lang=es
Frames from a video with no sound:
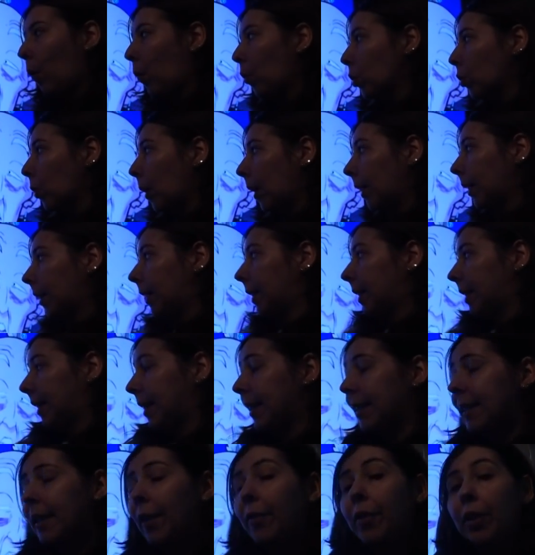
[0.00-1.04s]
justo antes
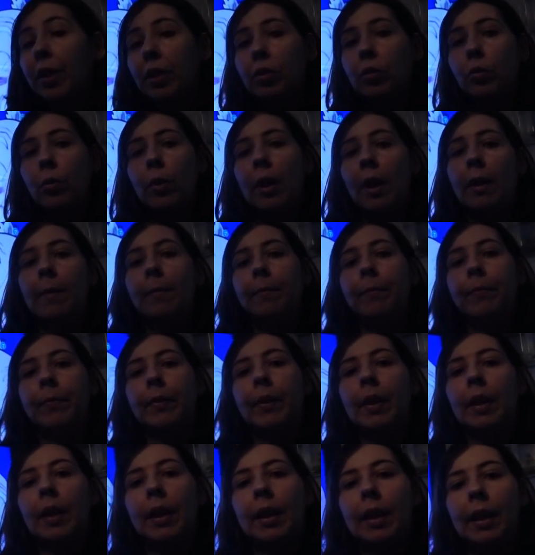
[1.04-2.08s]
de esta censura,
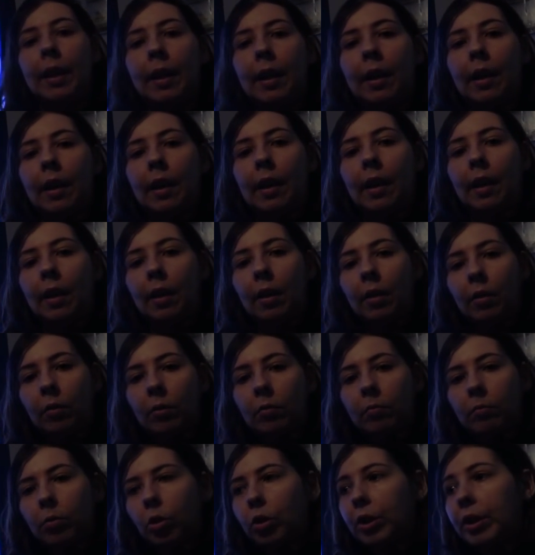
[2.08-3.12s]
eh,
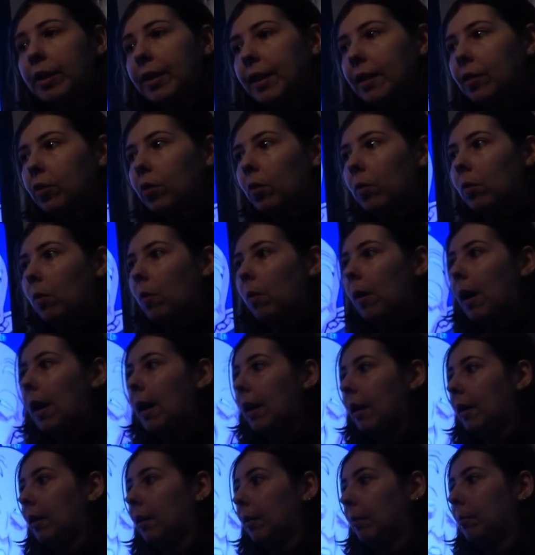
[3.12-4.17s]
no sé si es un
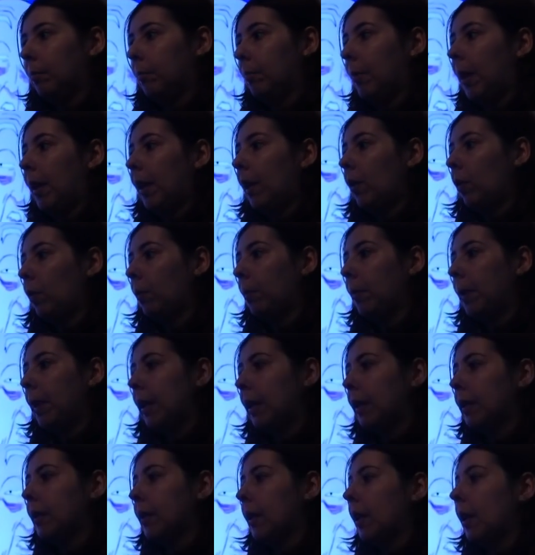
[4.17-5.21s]
Gohan, ¿vale? O
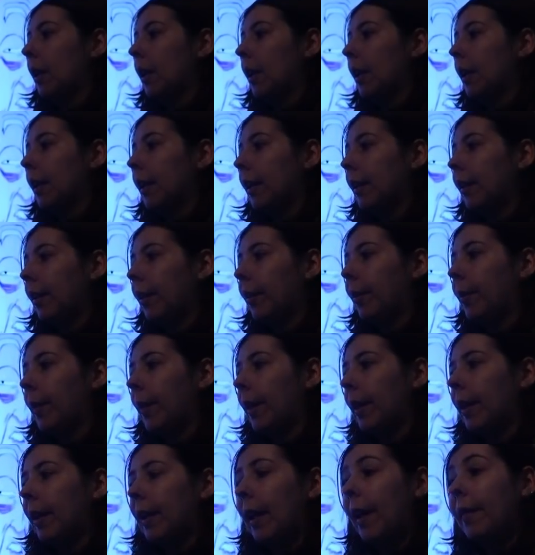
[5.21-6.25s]
Bills, que
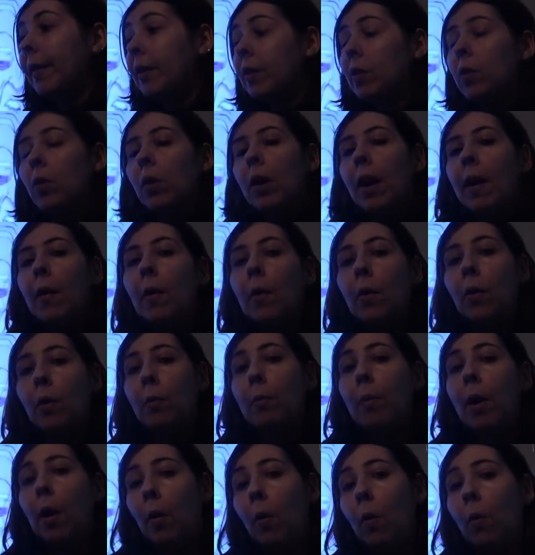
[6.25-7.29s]
dice, le ha dislocado el
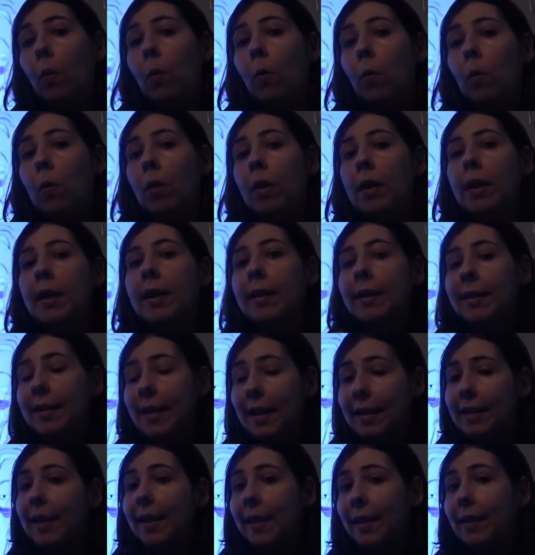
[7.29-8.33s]
hombro a Goku.
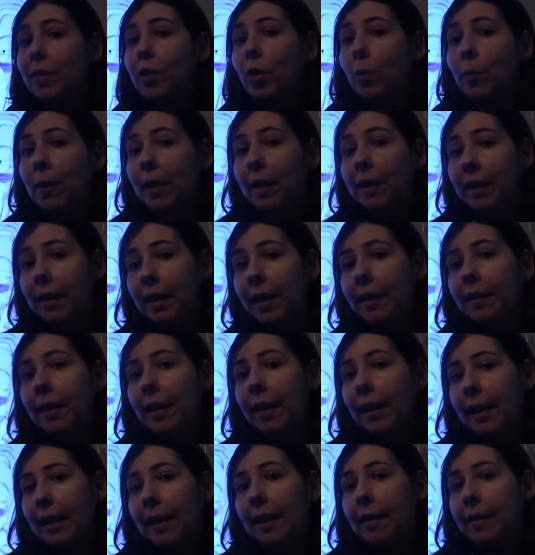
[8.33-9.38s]
Ya se
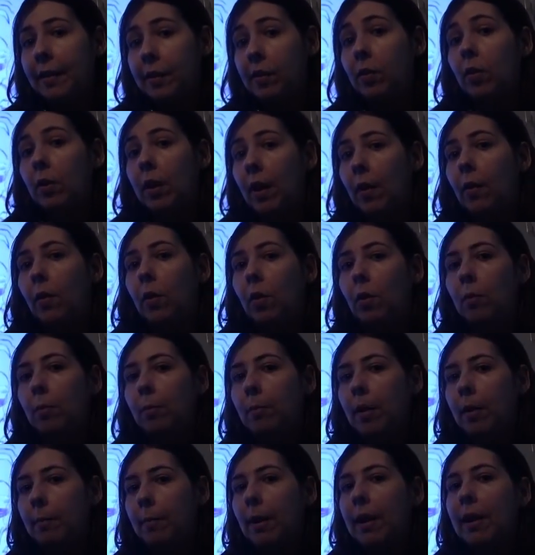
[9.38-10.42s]
sobreentiende que le ha dislocado el
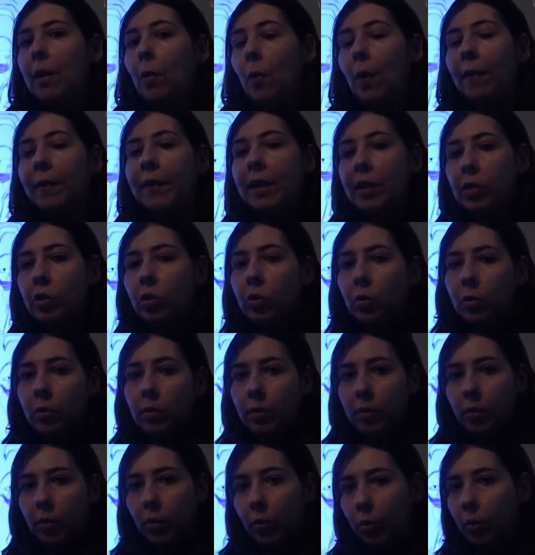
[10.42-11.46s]
hombro, eh, ¿vale? Lo han dicho.
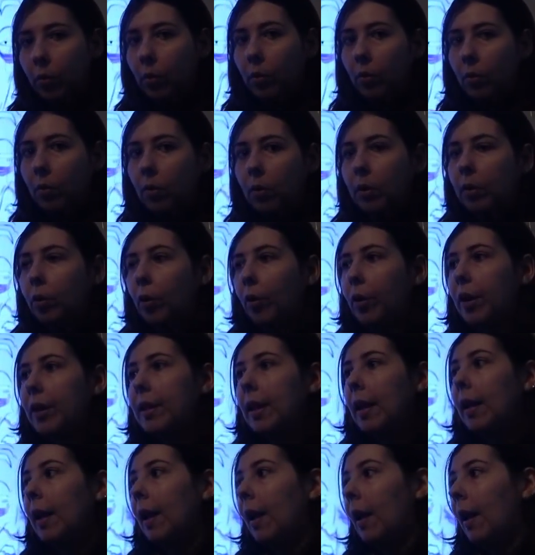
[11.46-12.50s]
No,
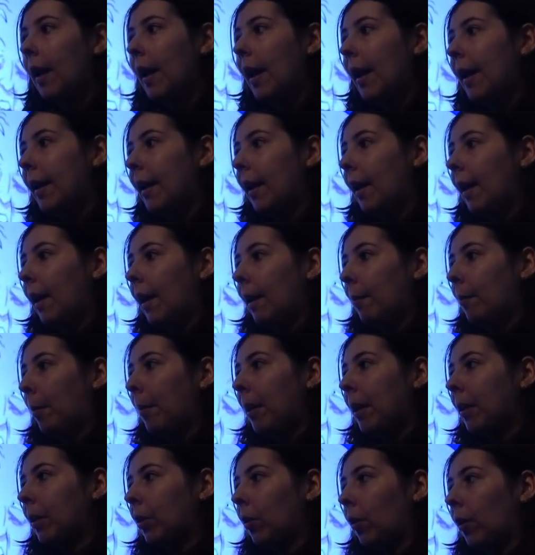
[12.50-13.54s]
entonces, en el
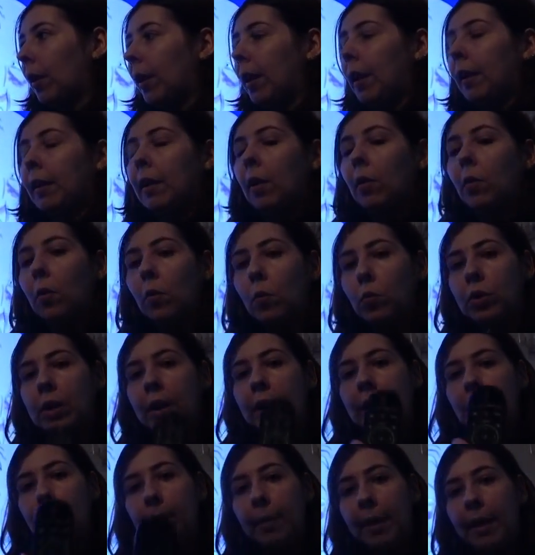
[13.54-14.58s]
momento en el que Goku
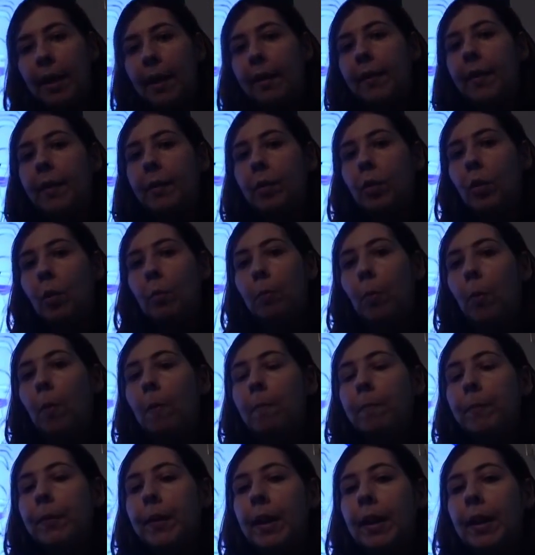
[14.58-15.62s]
se libera de Topo,